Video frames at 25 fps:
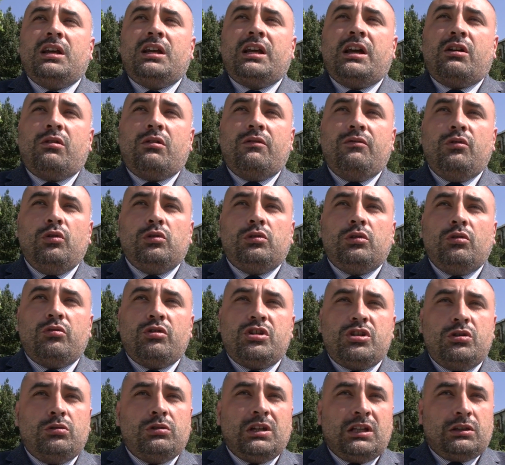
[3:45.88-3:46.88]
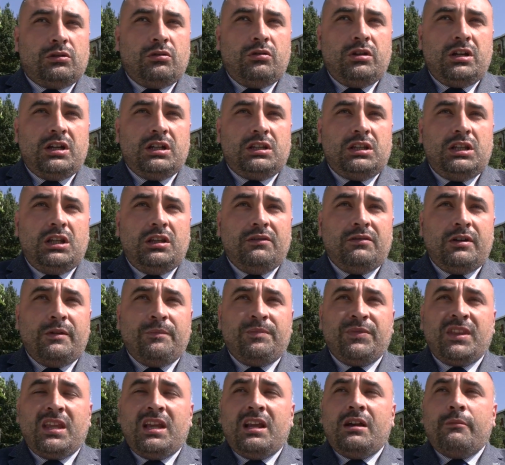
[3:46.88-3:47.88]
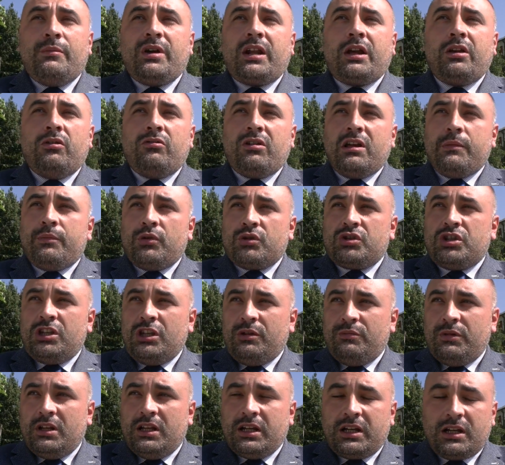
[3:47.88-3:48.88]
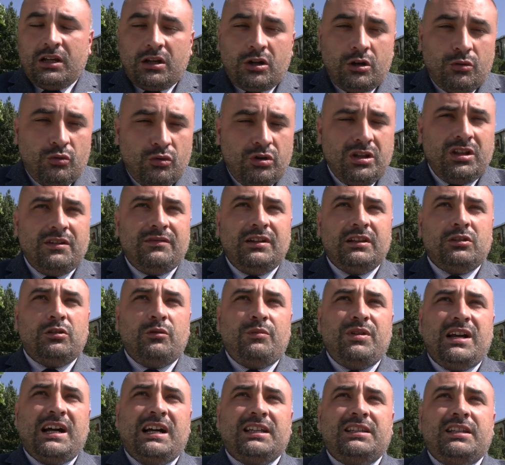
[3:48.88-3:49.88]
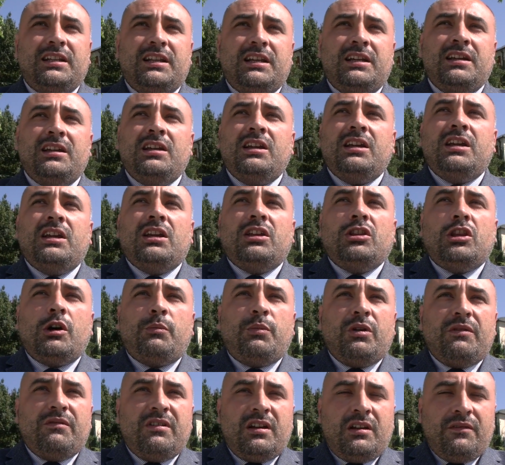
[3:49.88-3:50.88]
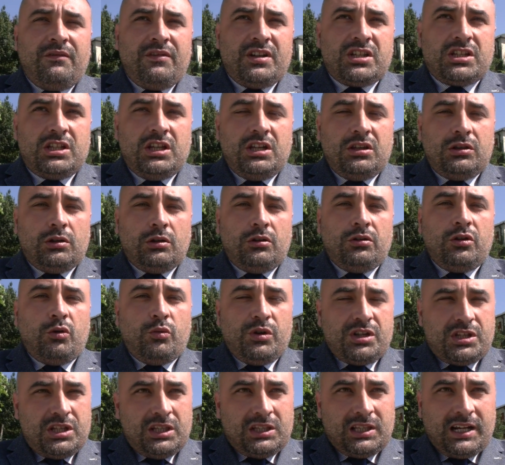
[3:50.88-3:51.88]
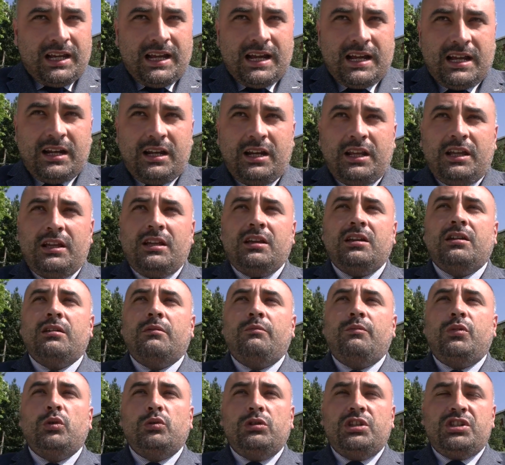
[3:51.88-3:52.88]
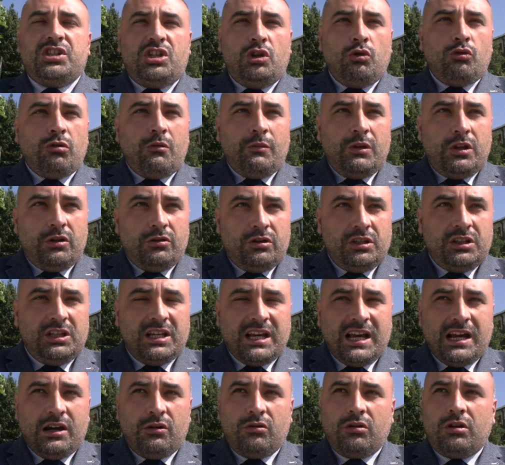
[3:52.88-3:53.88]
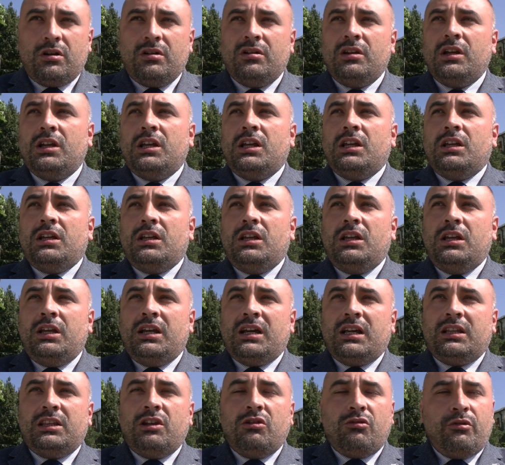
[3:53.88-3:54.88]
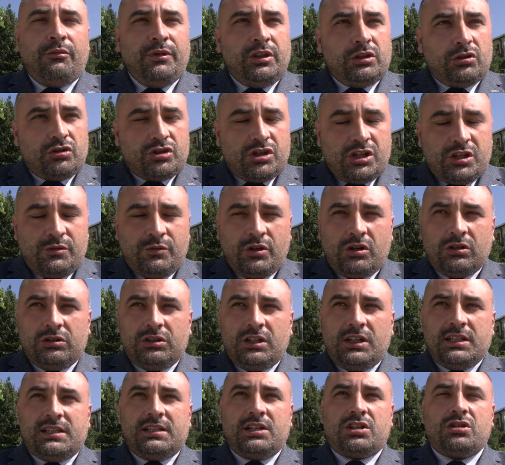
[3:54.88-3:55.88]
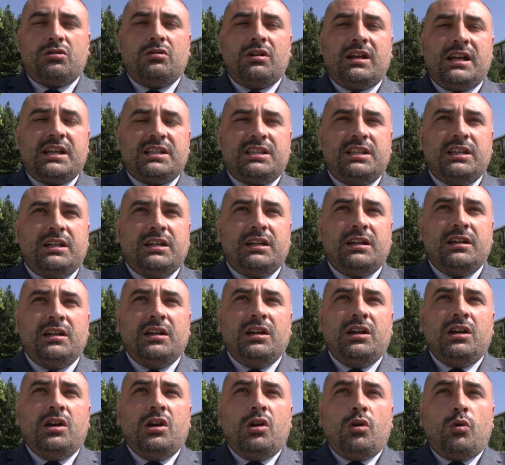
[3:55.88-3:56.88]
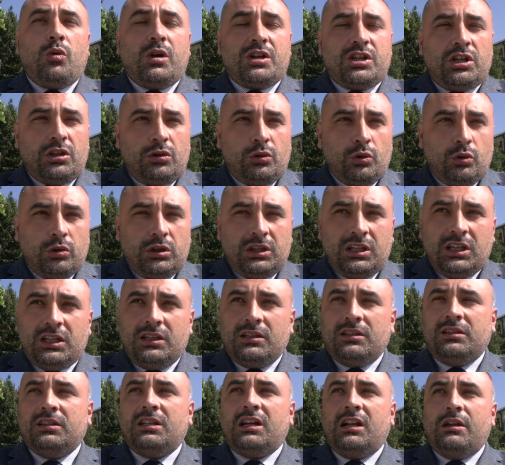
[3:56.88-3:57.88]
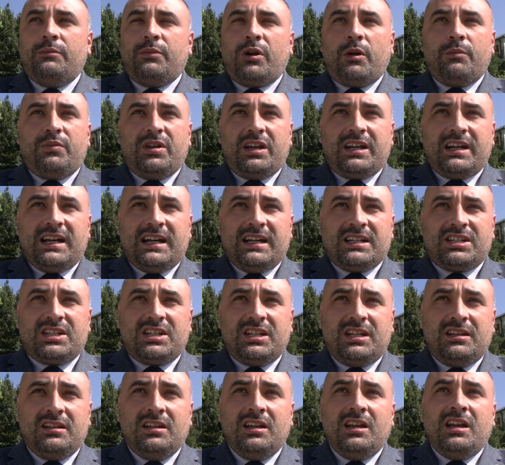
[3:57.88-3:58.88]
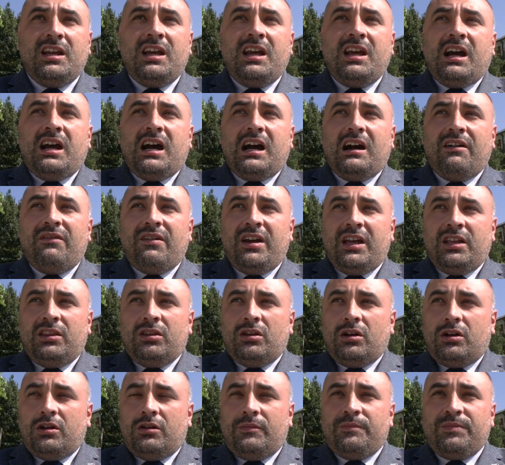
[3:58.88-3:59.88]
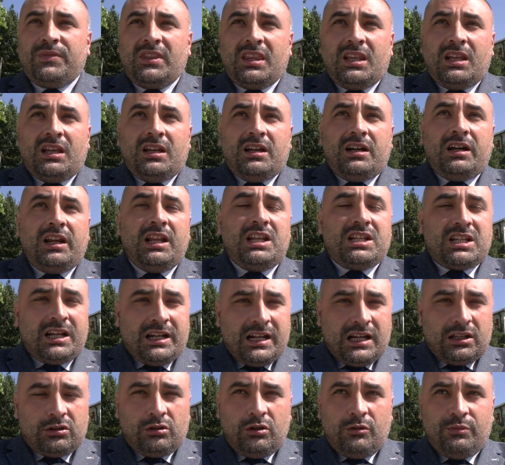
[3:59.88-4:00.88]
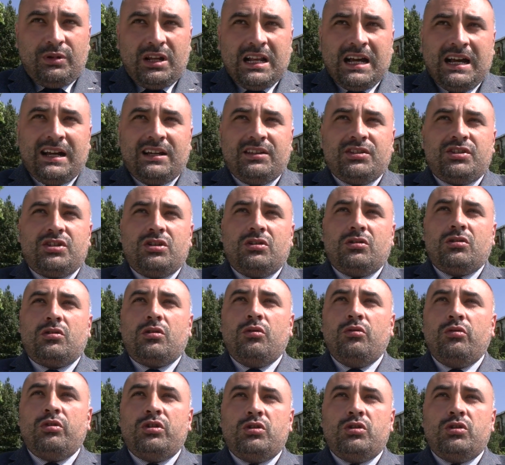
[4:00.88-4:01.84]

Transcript: che hanno avuto un risultato negativo, perché non è possibile che il comune di Valdobbiadene, dopo aver investito in questi tre anni più di 5 milioni di euro in adeguamento sismico edilizia scolastica, quasi tutti dalle proprie casse, avendo risanato il bilancio con